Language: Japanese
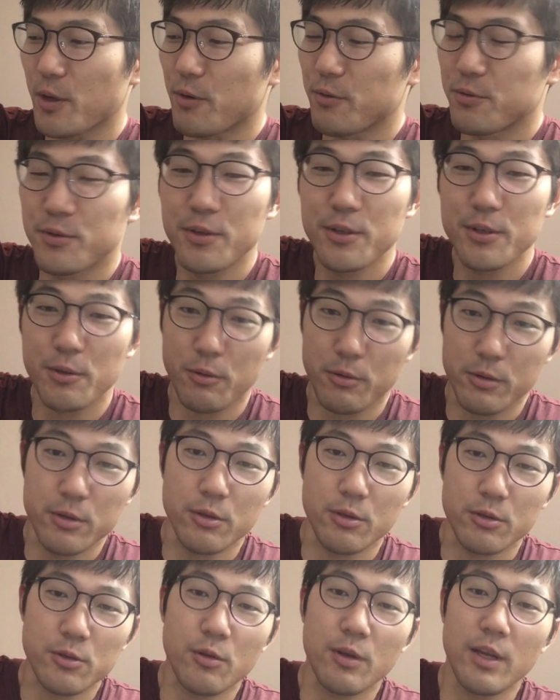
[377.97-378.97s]
とか古いとこ
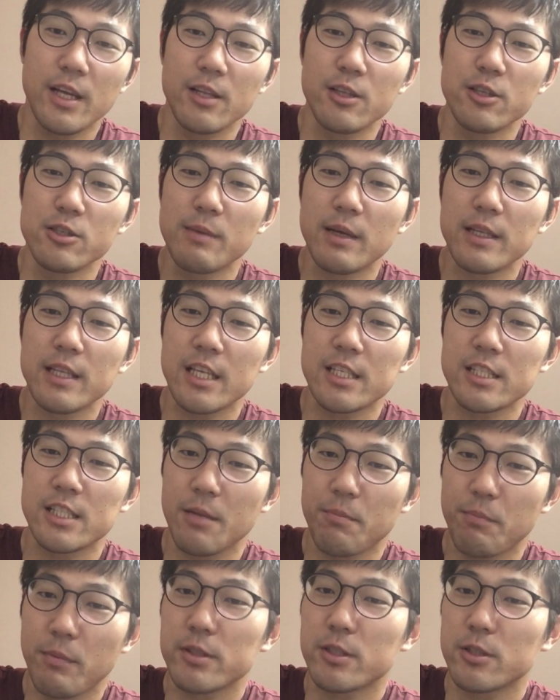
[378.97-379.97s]
言うとその辺の馬たちっ
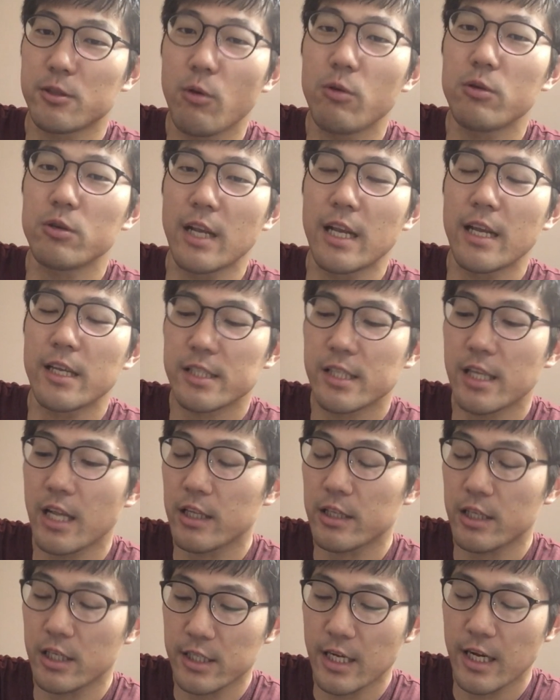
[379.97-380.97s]
てやっぱすごくね好き
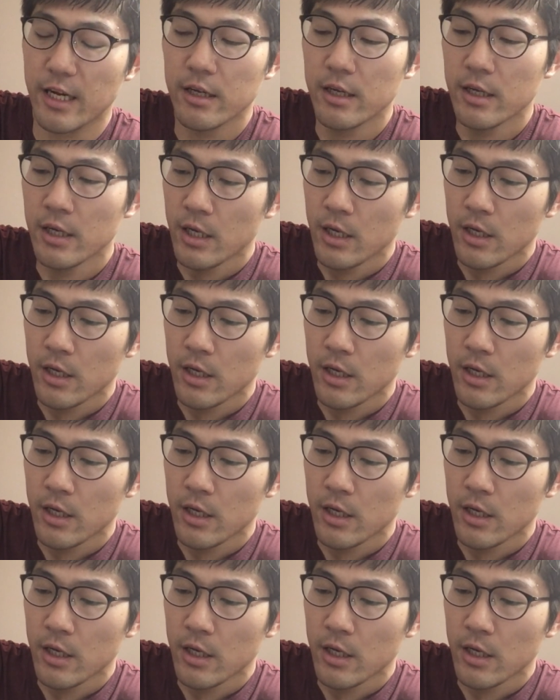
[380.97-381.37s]
だったしね、